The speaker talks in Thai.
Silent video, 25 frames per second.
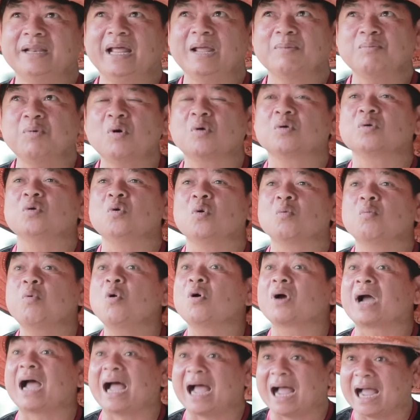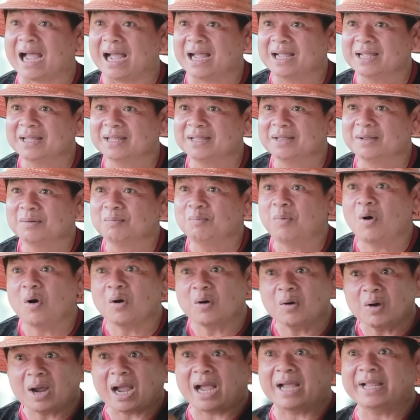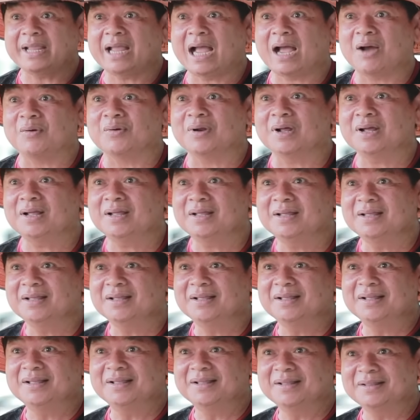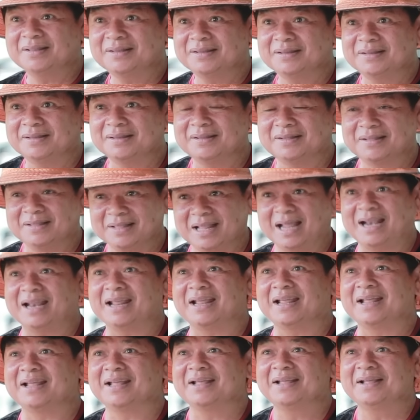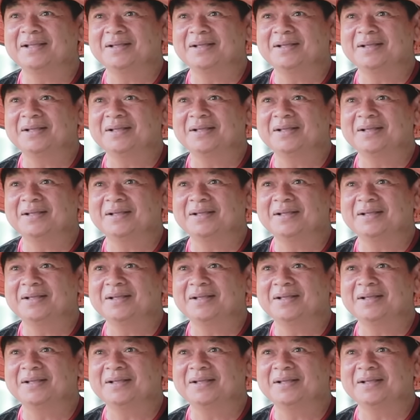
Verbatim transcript: ได้พวกกระดูกพวกขาพ่อขายาวนะนั่นแหละ